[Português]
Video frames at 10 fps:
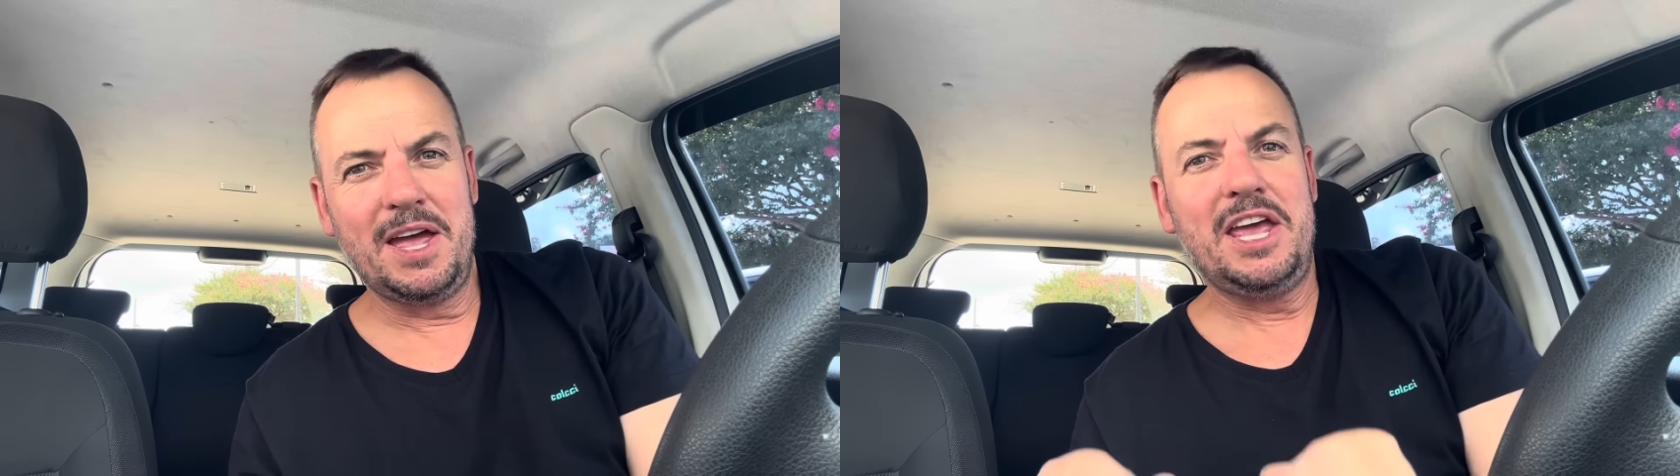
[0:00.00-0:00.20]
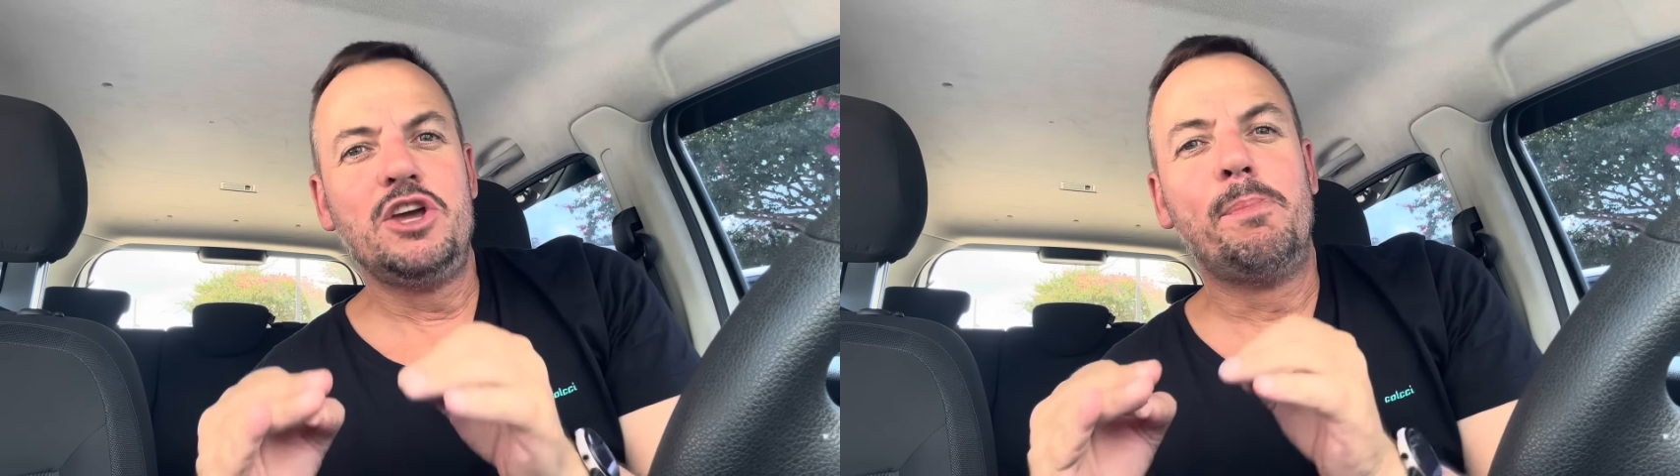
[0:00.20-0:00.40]

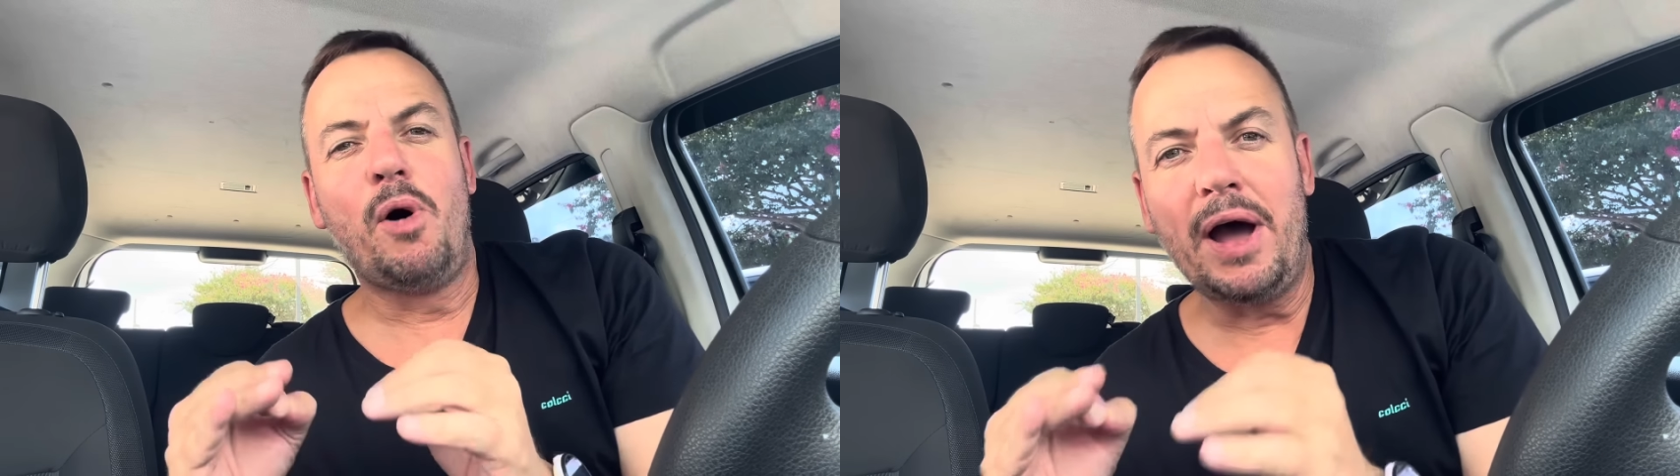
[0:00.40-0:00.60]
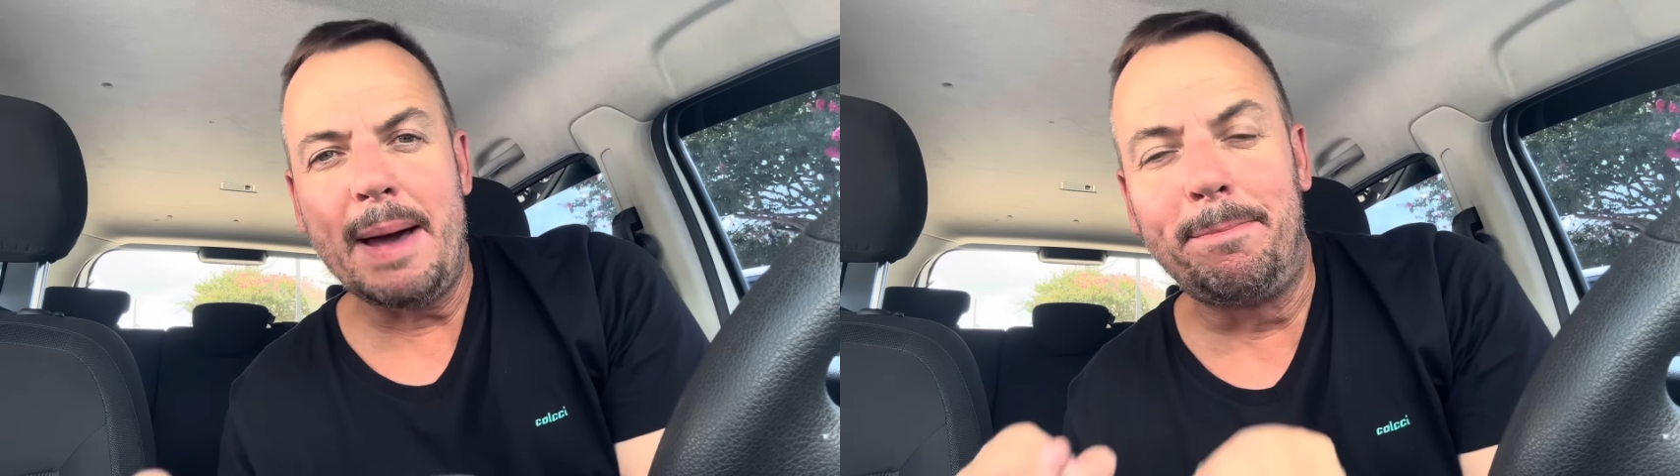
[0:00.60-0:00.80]
e o
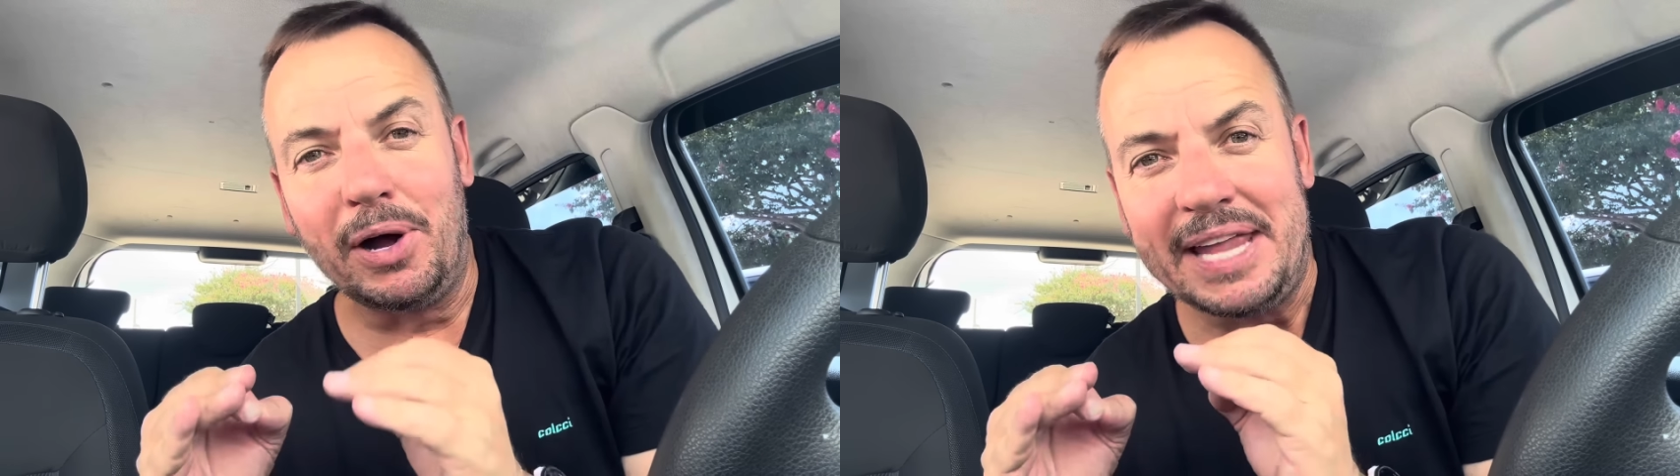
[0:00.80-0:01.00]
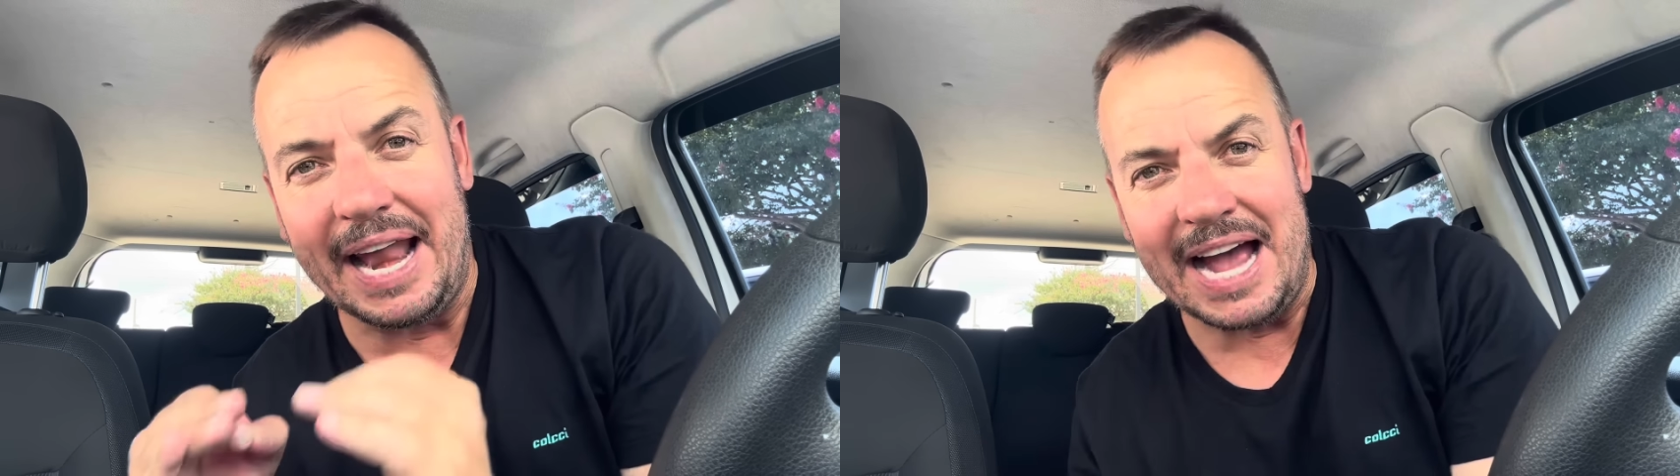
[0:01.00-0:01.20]
Borré
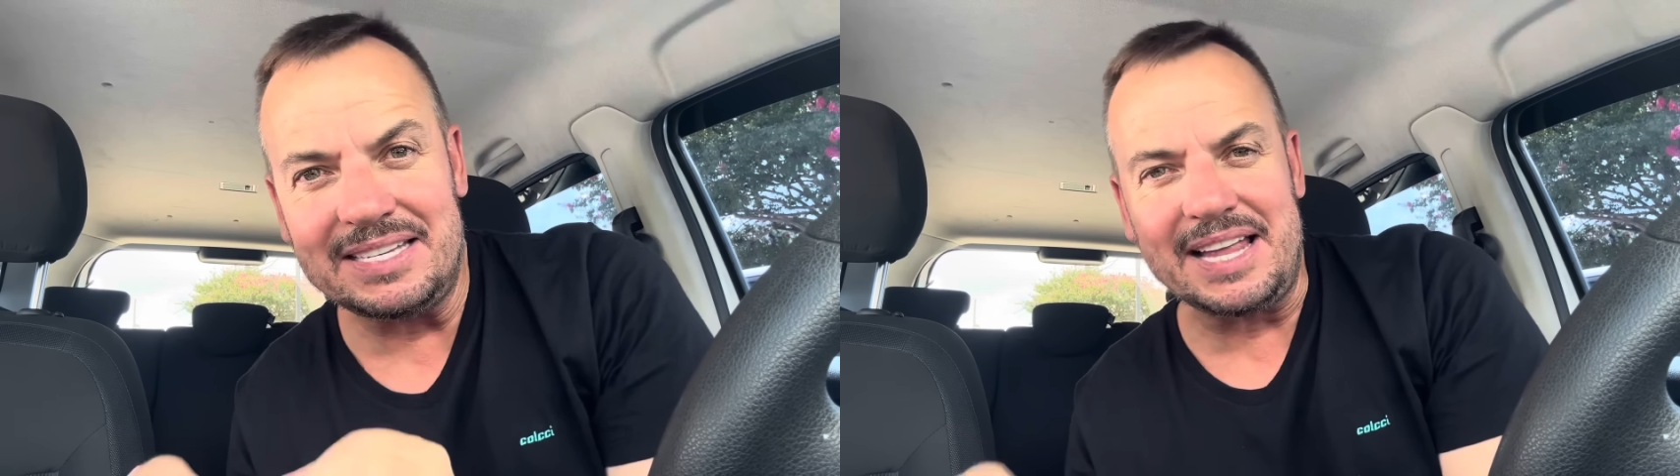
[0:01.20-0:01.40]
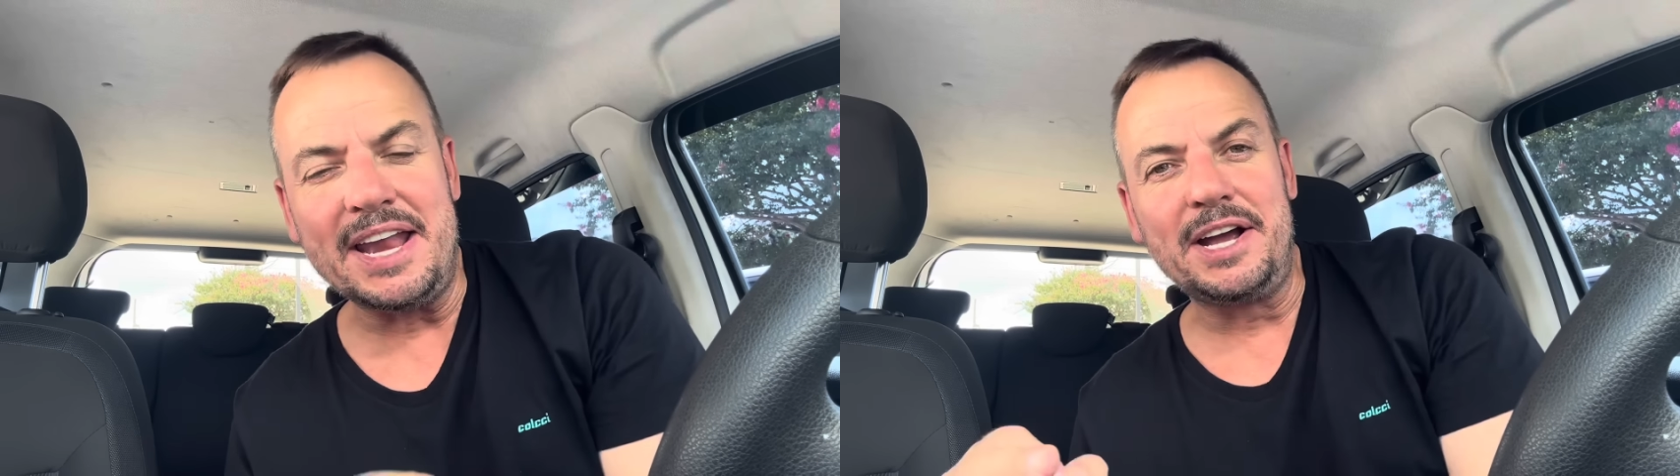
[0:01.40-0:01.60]
poderá
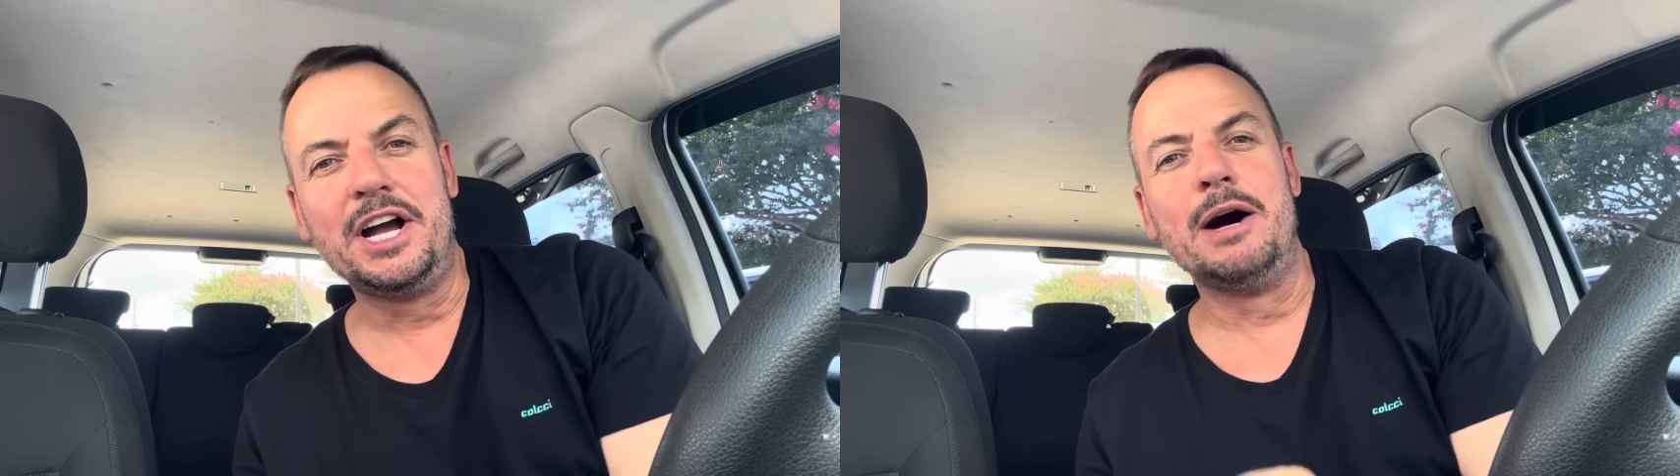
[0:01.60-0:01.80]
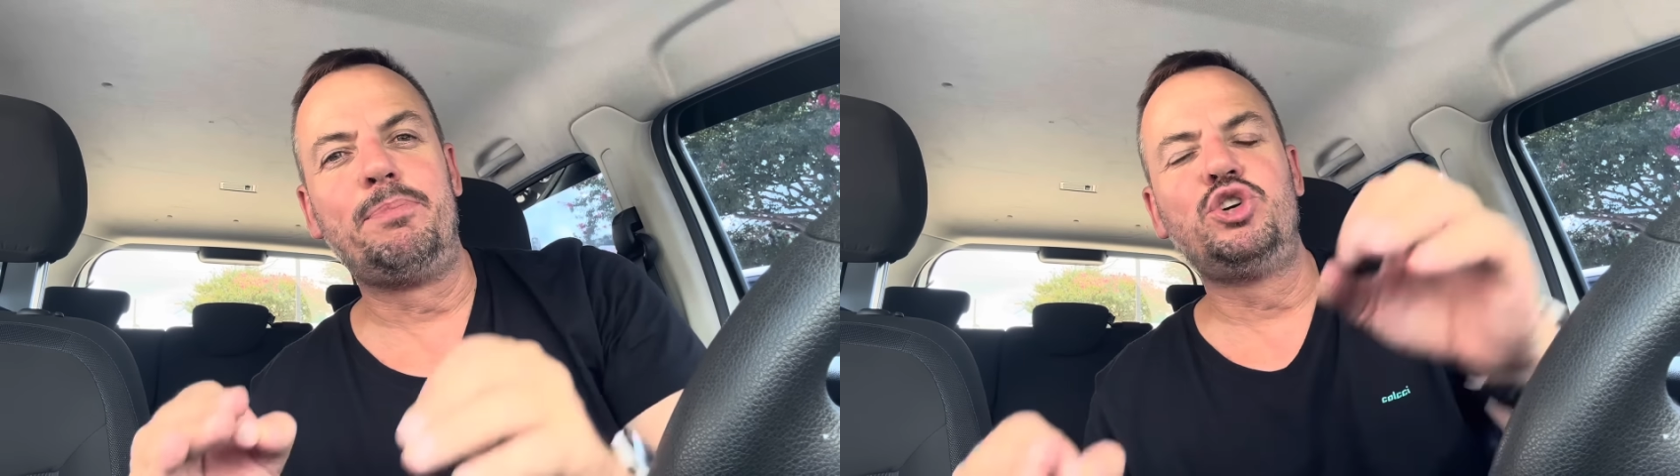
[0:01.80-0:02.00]
estar em
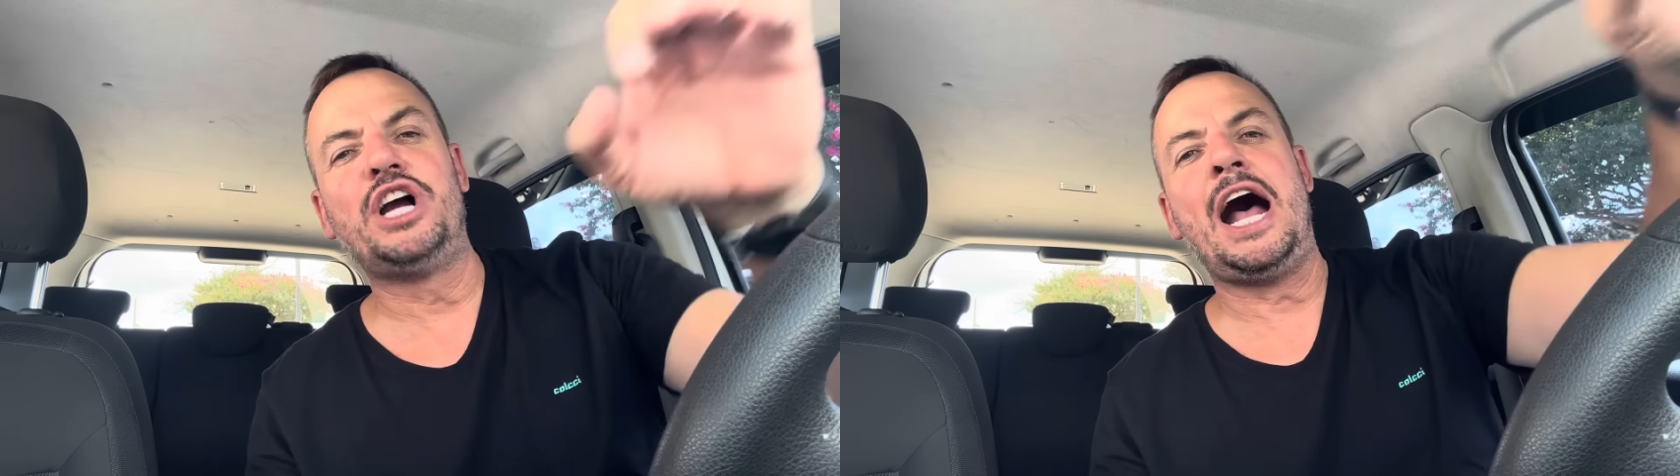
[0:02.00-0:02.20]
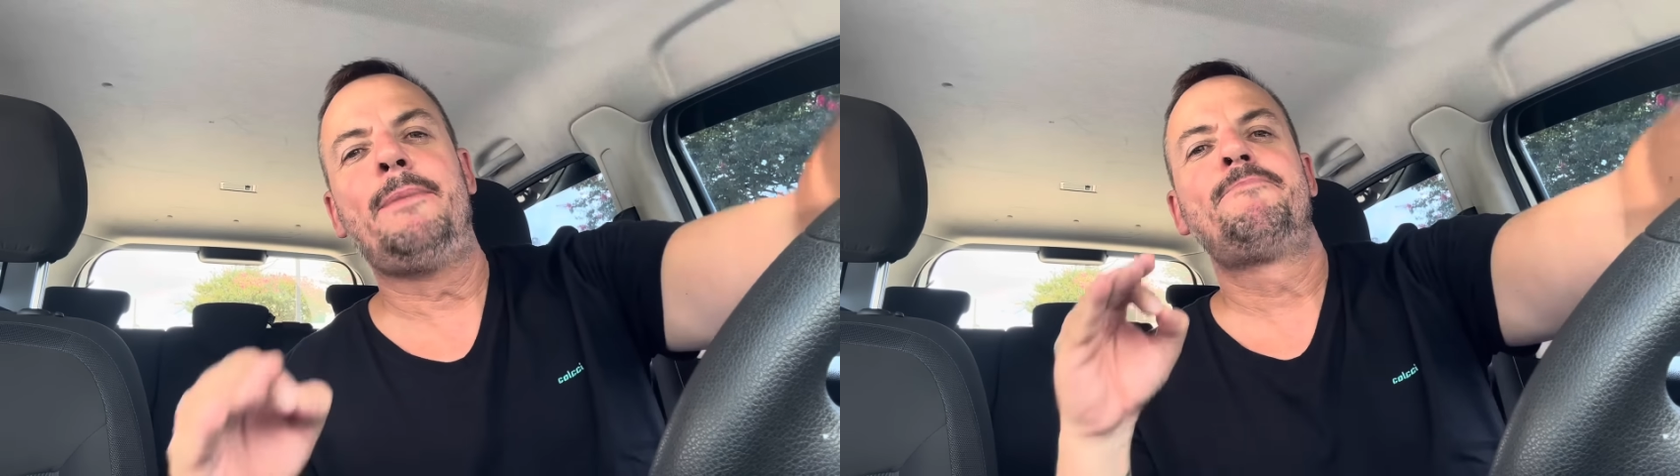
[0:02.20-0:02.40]
campo
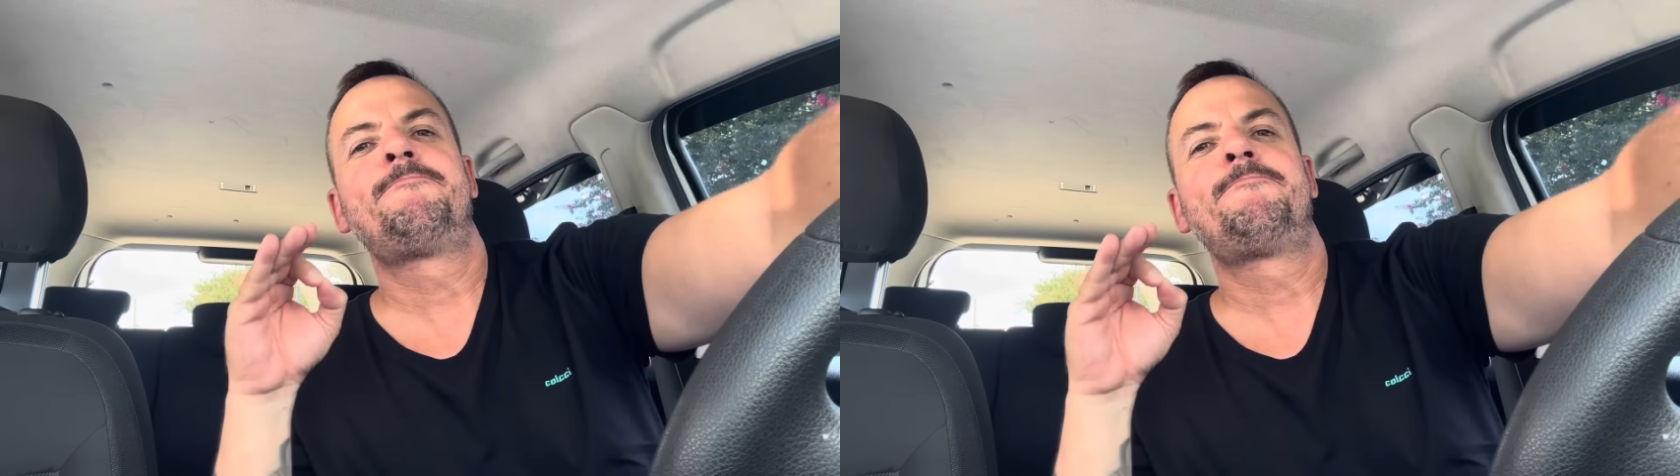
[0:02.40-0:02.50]
já